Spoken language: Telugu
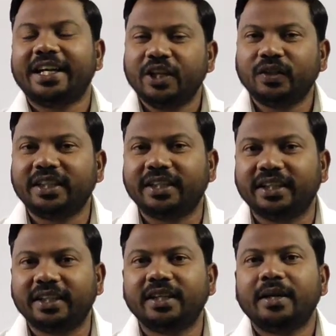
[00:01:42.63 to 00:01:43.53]
రెండవది
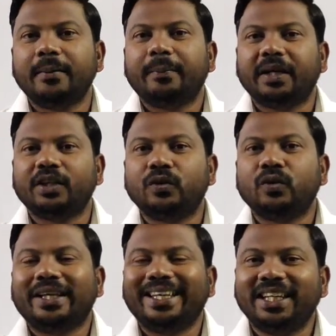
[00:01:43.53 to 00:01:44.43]
మనకు
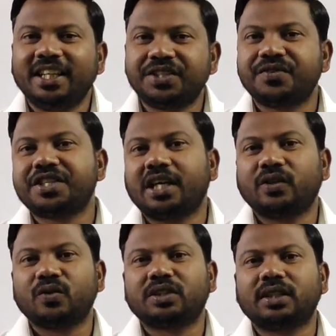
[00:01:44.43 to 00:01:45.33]
ఇంగ్లీష్
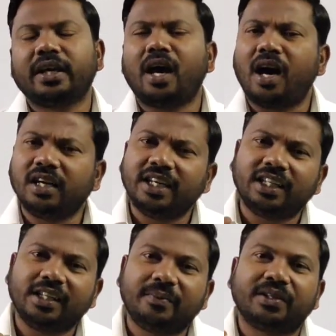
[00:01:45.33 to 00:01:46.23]
విషయానికి వస్తే ఆరు
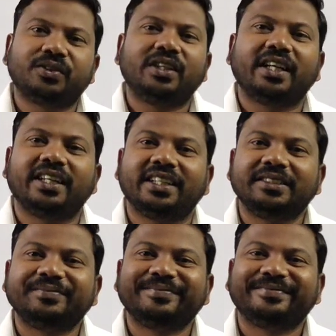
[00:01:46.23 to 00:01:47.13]
నెలలే పడుతుందండి
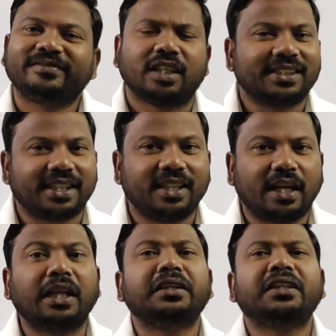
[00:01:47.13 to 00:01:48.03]
తెలుసా
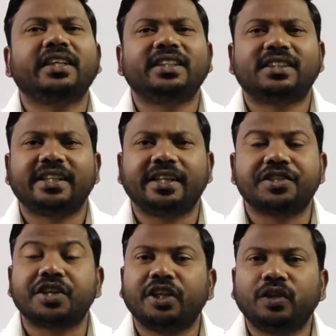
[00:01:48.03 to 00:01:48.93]
అంత ఈజీ
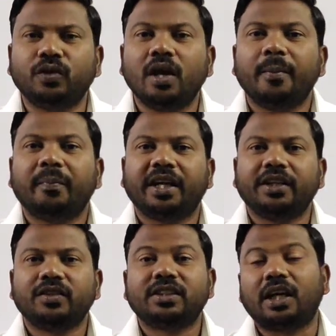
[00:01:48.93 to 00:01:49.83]
ఇంగ్లీష్ ఎందుకు మరి
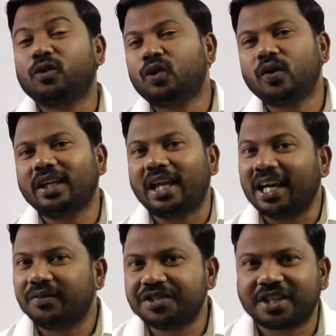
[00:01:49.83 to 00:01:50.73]
ఎందుకు సార్ అది కూడా ఒక
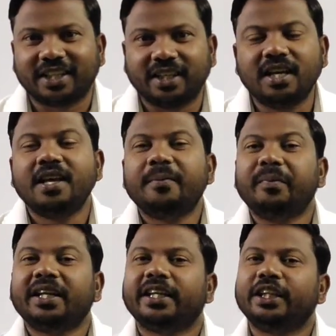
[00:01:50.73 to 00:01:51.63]
లాంగ్వేజే కదా
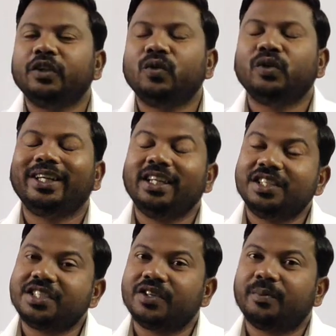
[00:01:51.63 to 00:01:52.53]
మరి ఎందుకు
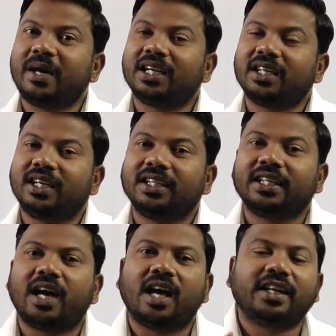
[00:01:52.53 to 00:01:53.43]
ఇంగ్లీష్
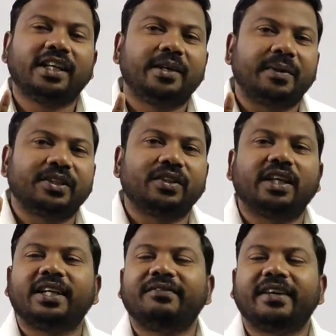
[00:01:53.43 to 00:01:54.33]
మాట్లాడడానికి ఆరు నెలలే
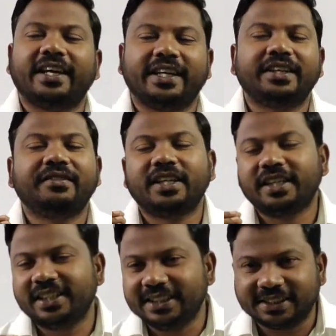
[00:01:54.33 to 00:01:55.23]
పడుతుందంటే వెరీ
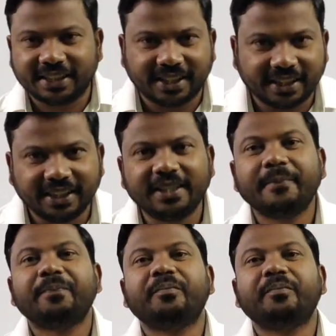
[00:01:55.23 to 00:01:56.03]
వెరీ ఈజీ అండి